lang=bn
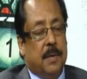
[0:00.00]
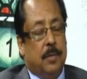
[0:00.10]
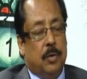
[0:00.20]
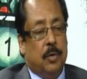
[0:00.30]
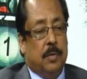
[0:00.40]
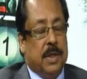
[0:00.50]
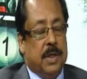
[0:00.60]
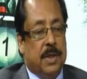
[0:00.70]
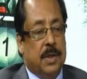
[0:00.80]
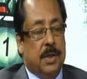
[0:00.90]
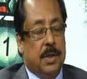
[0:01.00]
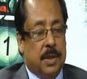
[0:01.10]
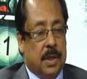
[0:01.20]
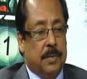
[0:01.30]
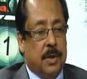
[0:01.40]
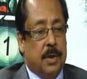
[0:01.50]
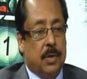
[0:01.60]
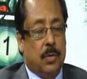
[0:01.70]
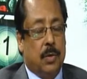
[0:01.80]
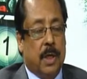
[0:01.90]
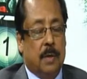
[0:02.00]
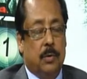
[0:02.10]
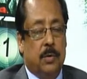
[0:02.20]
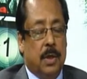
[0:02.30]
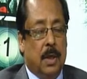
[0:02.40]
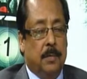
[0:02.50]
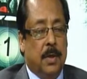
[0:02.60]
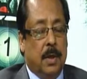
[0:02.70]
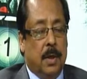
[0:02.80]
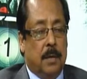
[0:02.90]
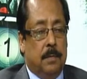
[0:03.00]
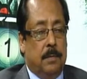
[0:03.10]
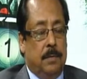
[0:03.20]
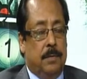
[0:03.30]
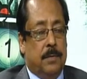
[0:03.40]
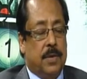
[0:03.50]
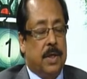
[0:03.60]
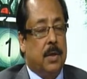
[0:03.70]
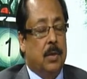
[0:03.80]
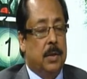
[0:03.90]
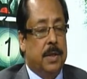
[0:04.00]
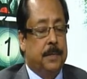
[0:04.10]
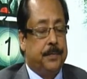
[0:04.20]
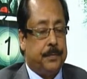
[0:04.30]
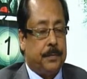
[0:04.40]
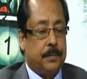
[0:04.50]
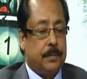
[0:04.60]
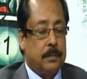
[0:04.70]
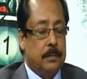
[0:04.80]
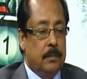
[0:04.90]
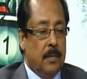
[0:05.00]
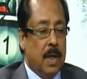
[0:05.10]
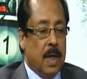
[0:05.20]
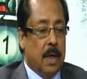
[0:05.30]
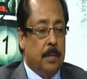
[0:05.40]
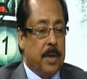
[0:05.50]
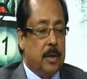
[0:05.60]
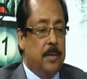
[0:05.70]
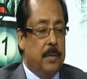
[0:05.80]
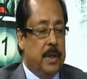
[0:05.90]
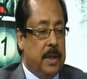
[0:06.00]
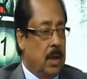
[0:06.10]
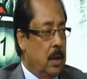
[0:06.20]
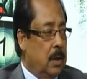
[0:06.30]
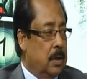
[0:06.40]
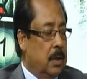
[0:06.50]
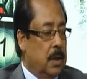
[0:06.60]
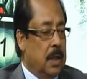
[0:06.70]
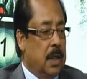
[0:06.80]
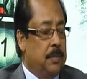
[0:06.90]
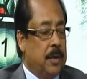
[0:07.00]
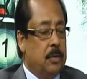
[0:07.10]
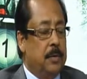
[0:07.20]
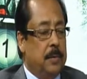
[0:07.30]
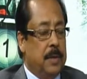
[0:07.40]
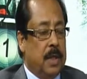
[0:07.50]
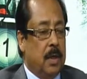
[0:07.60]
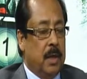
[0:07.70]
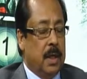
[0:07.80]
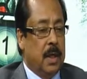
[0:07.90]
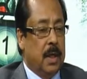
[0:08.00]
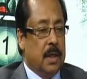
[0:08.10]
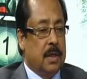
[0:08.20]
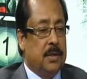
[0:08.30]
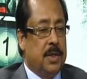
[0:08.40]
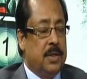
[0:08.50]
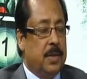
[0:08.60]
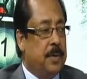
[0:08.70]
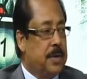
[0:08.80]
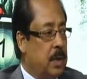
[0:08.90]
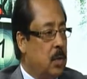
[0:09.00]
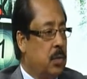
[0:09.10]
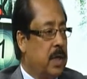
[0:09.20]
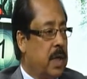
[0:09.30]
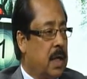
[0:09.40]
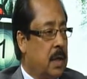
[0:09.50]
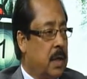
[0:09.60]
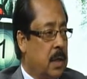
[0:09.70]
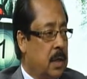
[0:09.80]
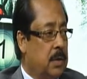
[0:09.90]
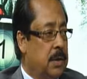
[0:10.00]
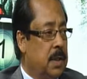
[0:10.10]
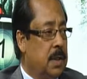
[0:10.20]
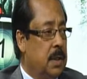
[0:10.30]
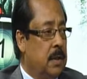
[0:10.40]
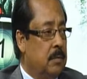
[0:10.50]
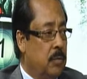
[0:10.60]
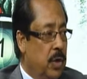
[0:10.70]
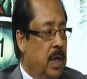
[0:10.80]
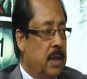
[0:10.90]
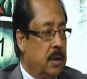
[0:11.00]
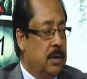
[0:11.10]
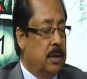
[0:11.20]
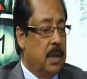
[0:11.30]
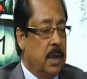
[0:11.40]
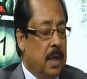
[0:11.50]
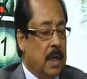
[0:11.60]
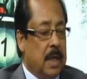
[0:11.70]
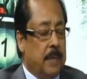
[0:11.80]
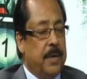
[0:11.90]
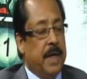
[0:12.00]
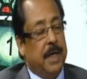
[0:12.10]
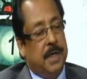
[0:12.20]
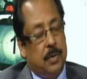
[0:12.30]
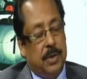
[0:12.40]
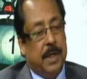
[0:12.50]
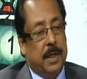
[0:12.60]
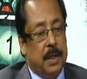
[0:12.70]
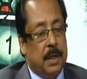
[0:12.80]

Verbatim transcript: বর্তমানে যে জিনিসটা আমি কিছুক্ষণ আগে বলছিলাম সেটা হলো যে প্রাথমিক বিদ্যালয় এই প্রাথমিক বিদ্যালয়ে সিক্সটি পার্সেন্ট কোটা রাখা হয়েছে মহিলাদের জন্য আপনারা এটাও জানেন